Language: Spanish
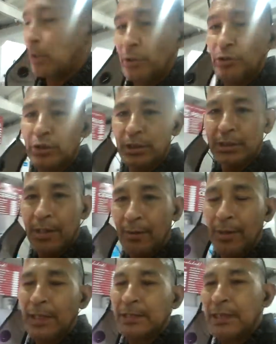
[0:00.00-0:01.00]
cuando se
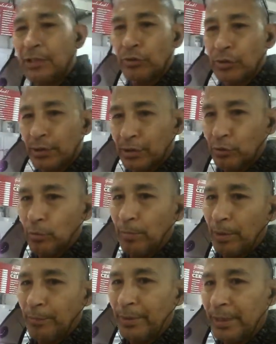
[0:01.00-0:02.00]
estaba haciendo este
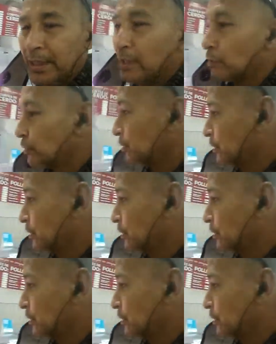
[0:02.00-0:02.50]
supermercado